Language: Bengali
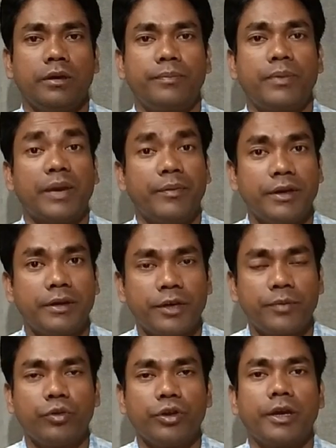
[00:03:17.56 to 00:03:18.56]
প্রাইমারি
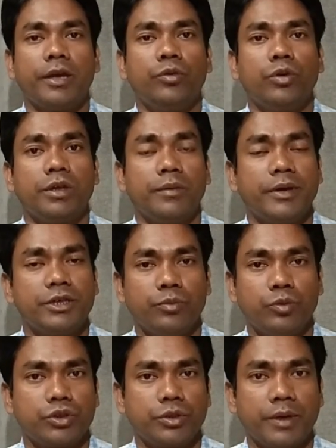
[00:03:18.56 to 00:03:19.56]
টেট পরীক্ষায় দু হাজার বাইশে
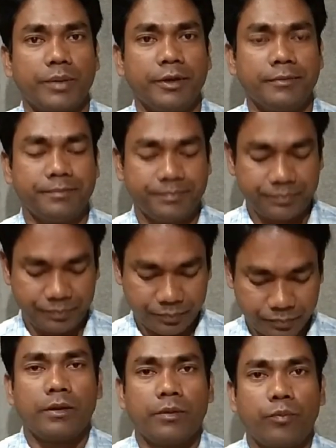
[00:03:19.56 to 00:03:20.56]
বসতে পারবেন
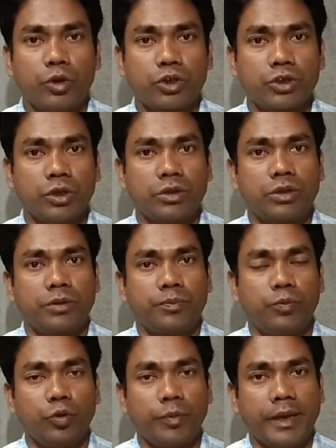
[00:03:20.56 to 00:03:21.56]
পর্ষদ
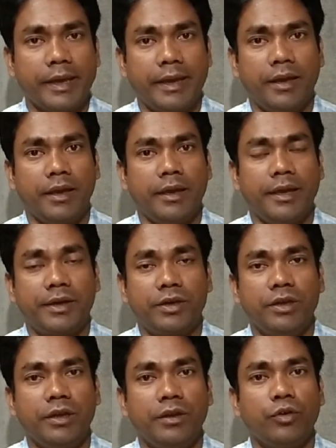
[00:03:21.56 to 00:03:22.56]
পূর্বে
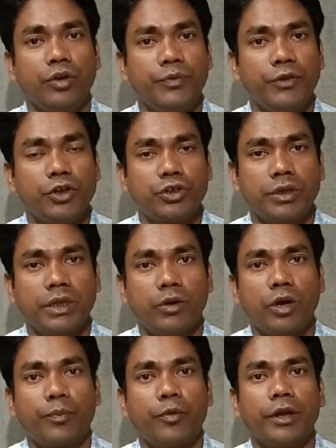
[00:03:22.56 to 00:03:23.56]
একটি নোটিফিকেশন
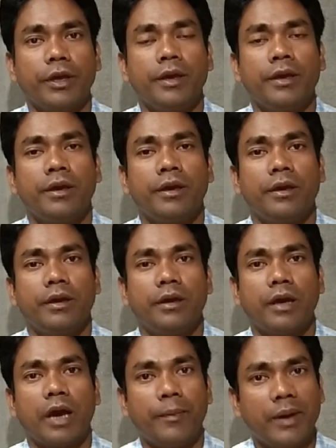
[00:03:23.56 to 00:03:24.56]
দেওয়ার পরে
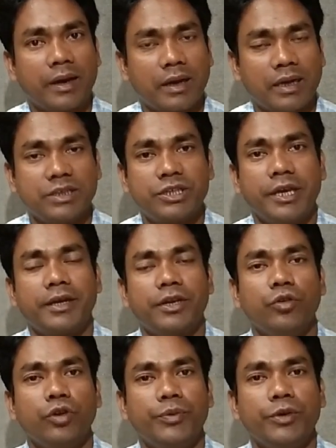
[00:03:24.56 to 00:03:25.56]
আবার আজকে একটি
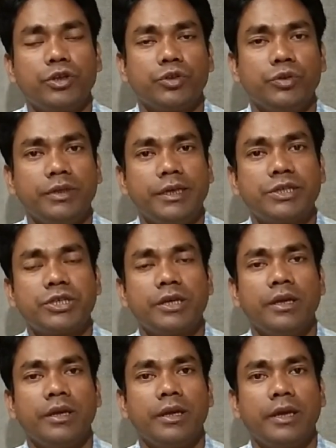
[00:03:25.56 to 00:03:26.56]
নোটিফিকেশন দিয়েছে
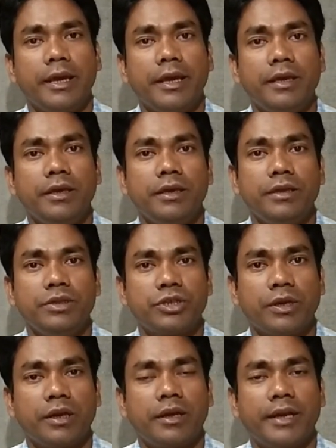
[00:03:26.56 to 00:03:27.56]
এই
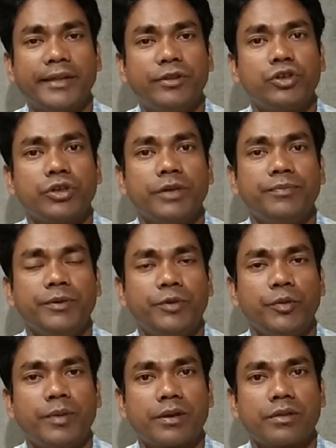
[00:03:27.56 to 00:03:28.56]
যে গ্র্যাজুয়েশনে
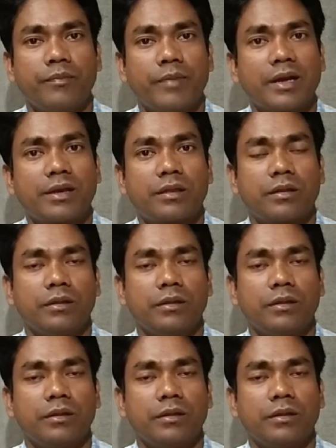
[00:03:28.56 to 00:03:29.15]
ফিফটি পার্সেন্ট মার্কস